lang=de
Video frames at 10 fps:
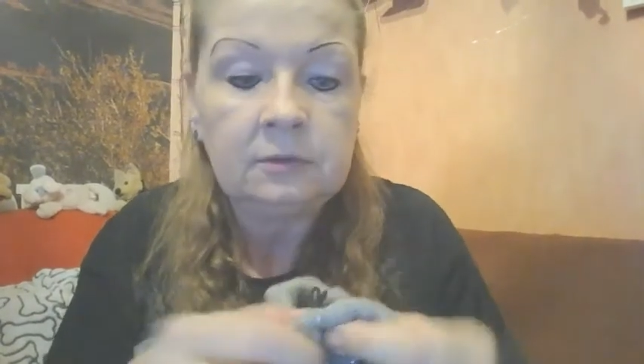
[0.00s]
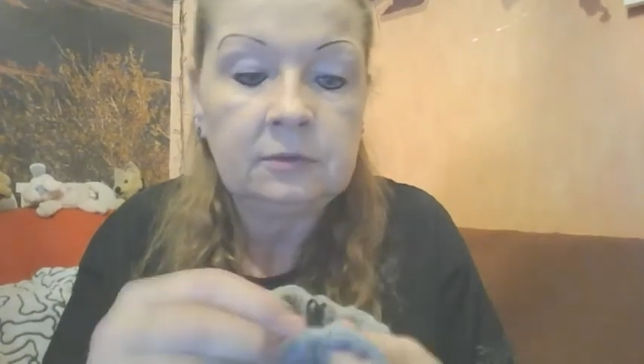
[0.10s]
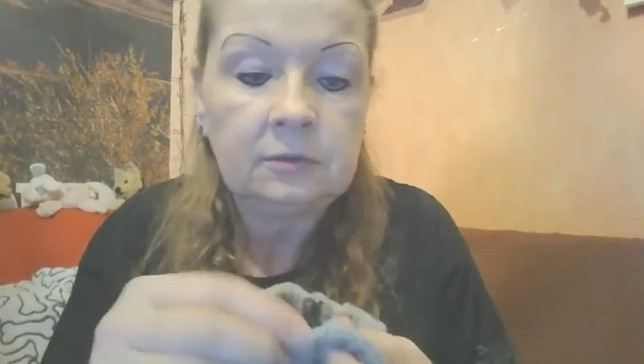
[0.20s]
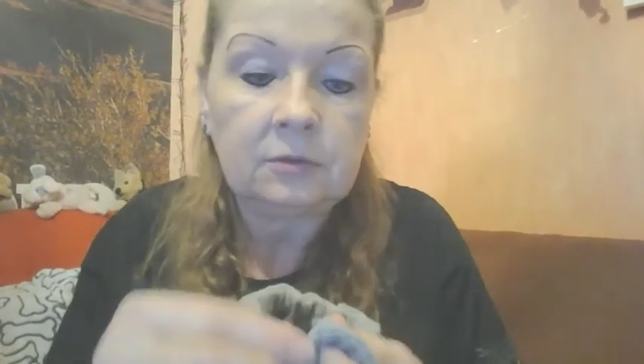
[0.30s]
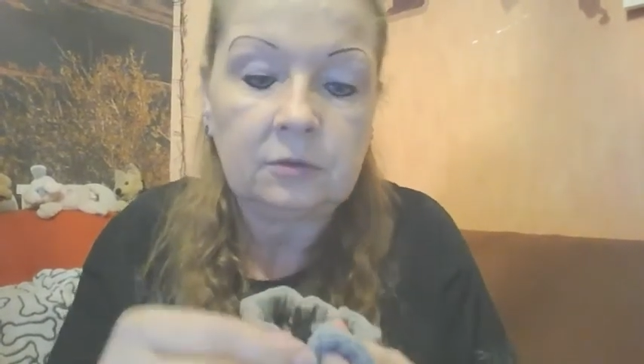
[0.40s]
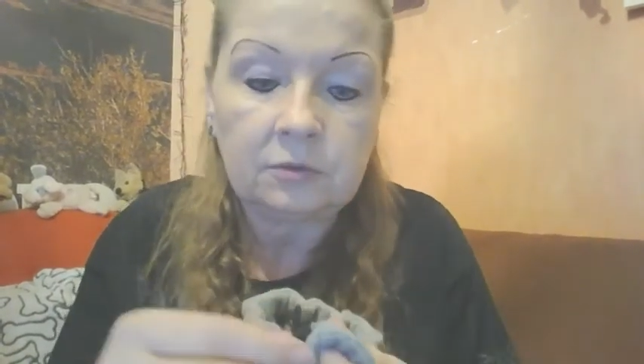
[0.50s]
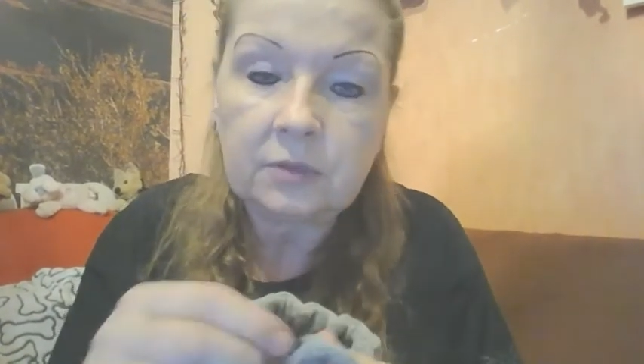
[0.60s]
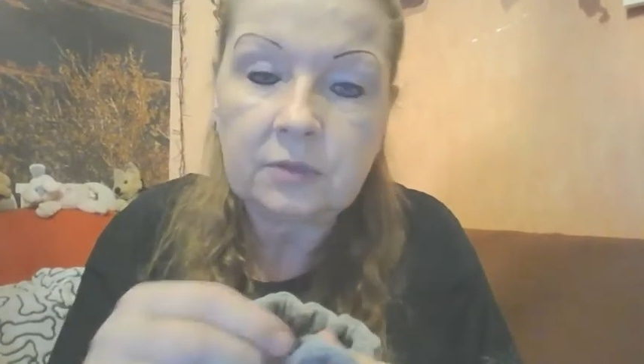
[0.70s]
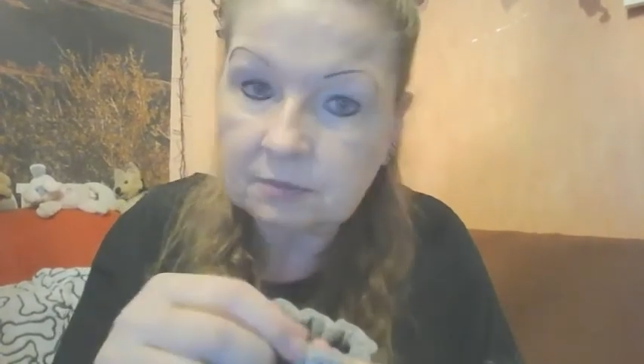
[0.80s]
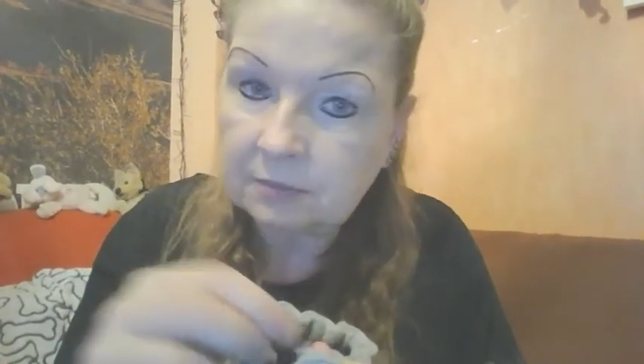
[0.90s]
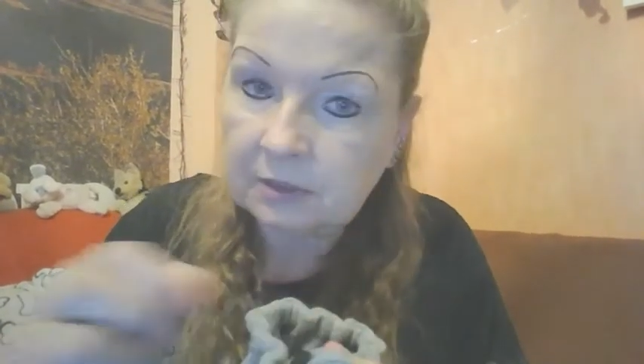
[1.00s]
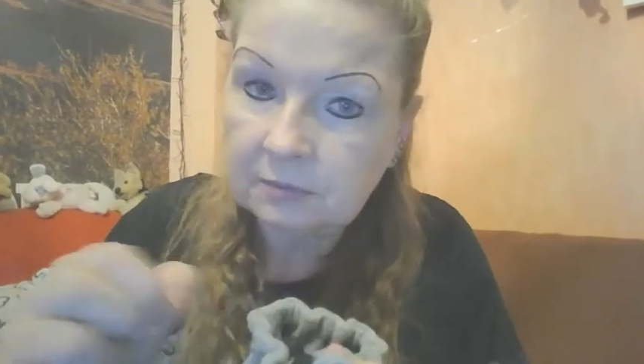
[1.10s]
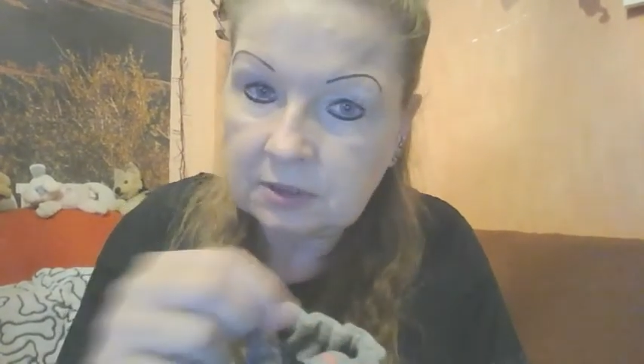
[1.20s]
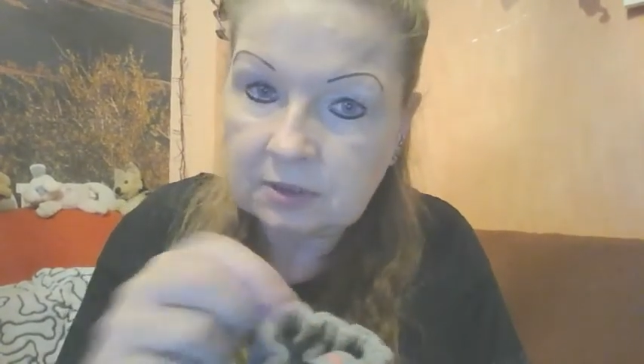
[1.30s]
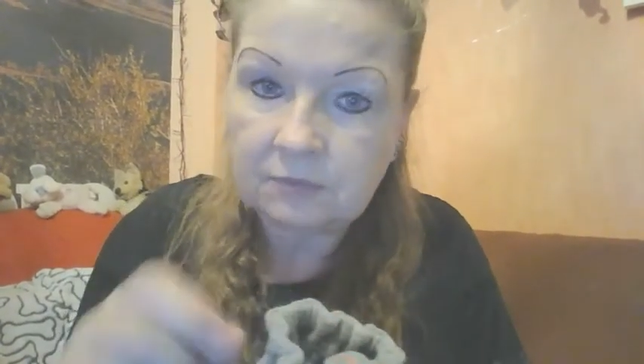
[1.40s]
So, und so kriegt man
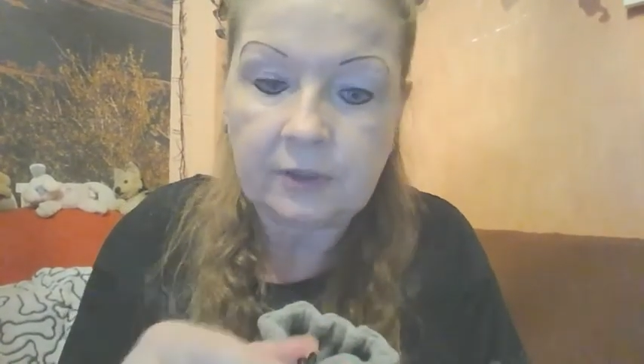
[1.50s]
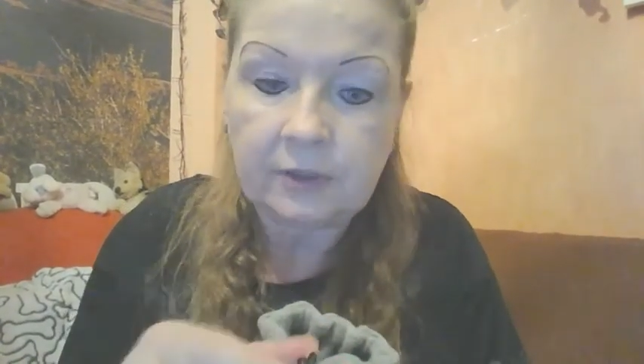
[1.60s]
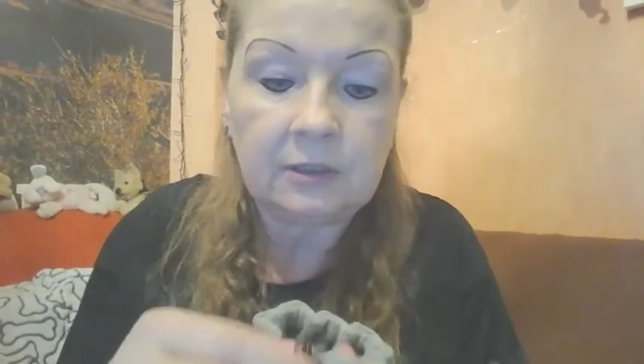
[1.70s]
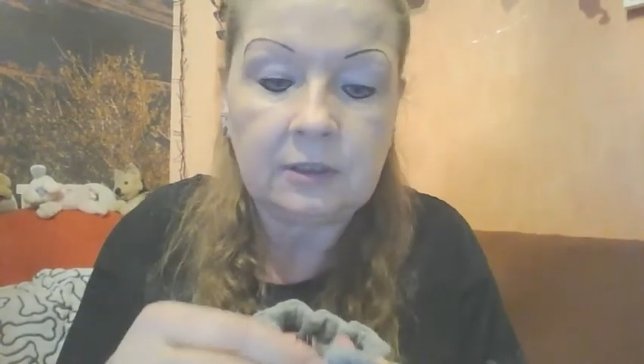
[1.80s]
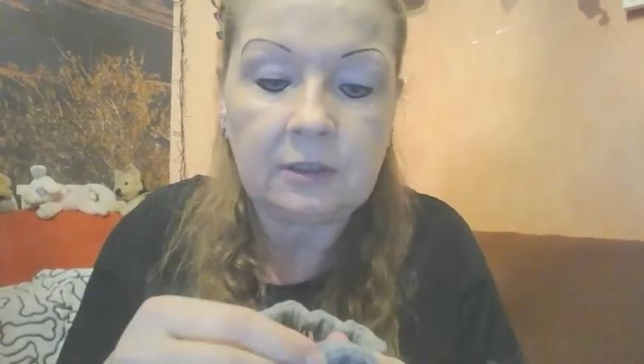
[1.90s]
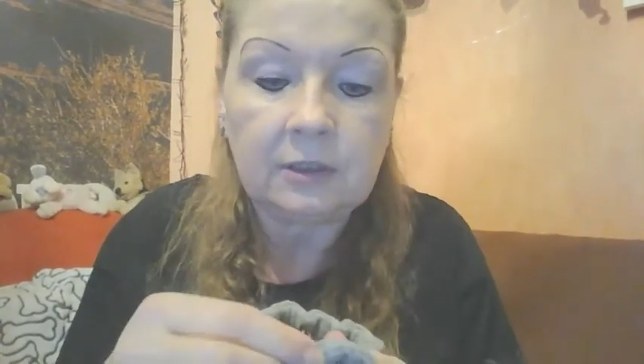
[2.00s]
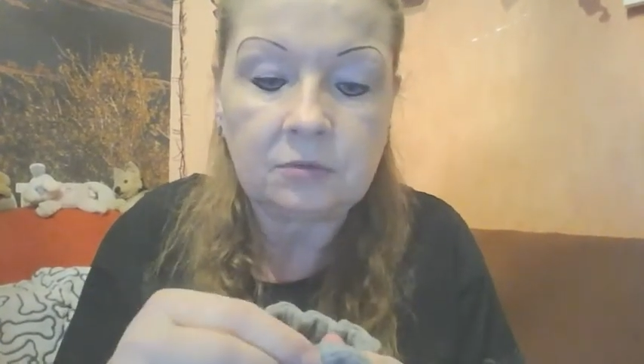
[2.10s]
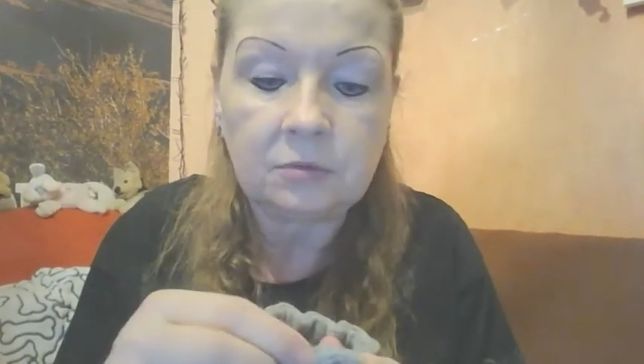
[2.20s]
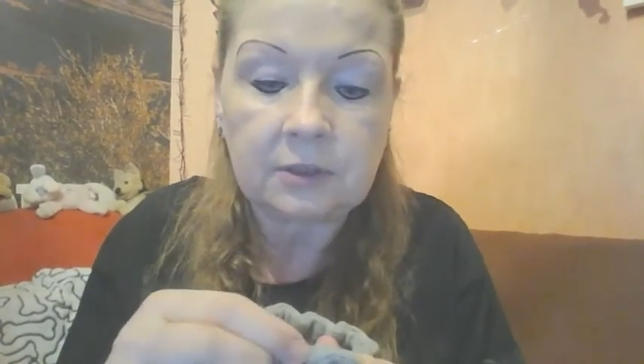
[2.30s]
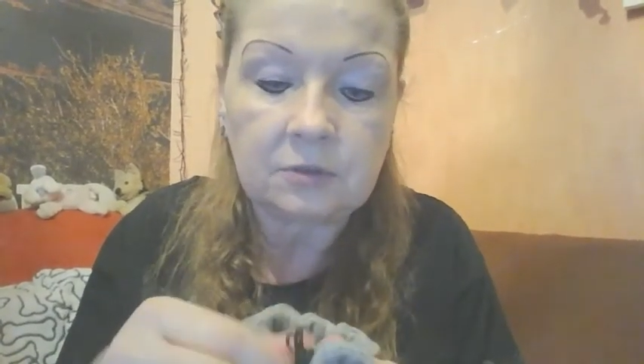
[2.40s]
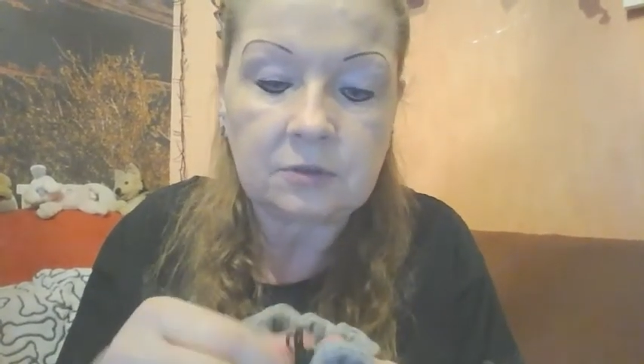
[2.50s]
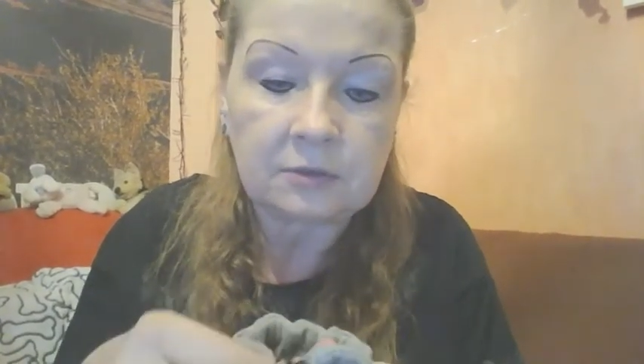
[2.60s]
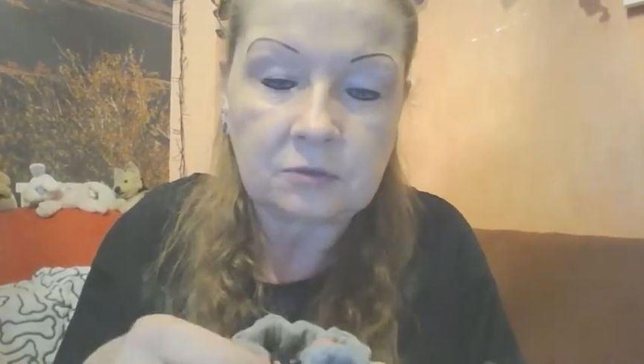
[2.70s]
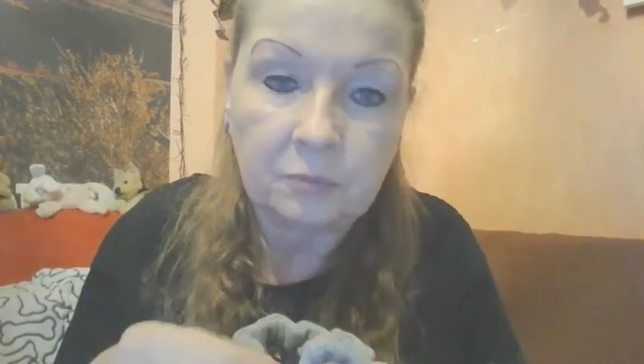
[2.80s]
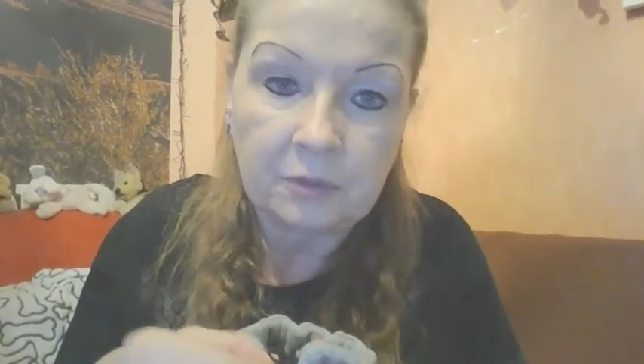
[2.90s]
nämlich den Faden dann dadurch, also das
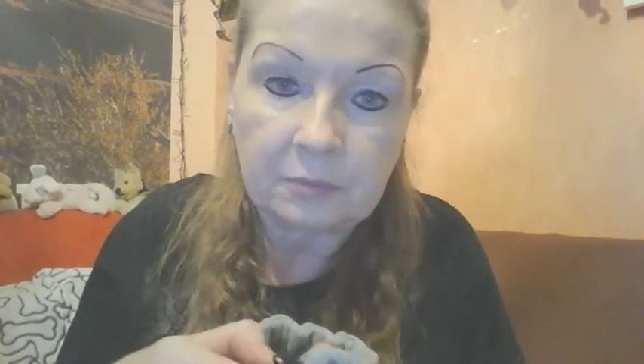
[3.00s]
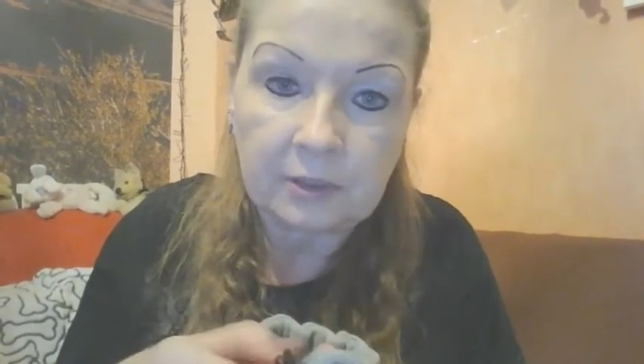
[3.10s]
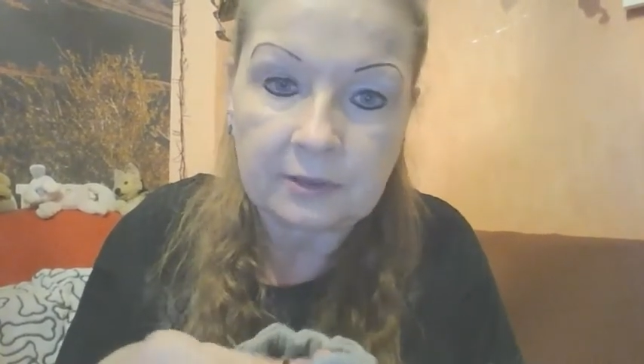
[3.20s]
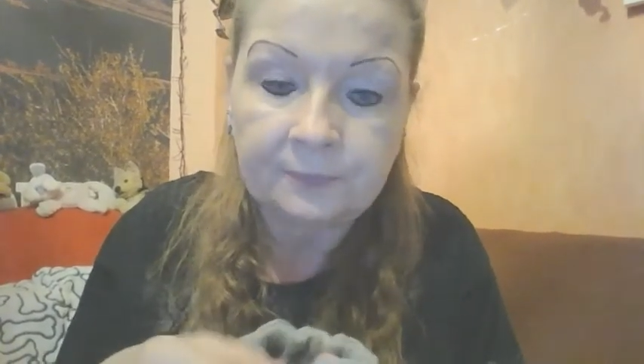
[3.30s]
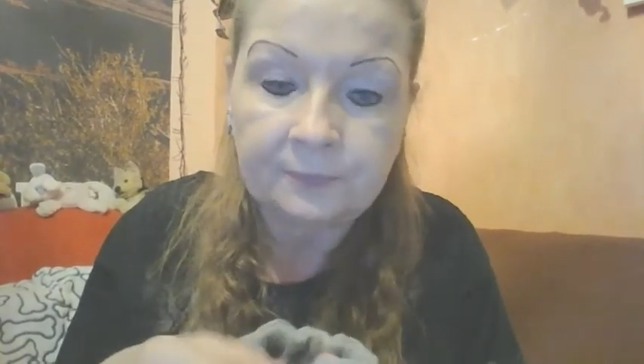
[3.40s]
Gummiband.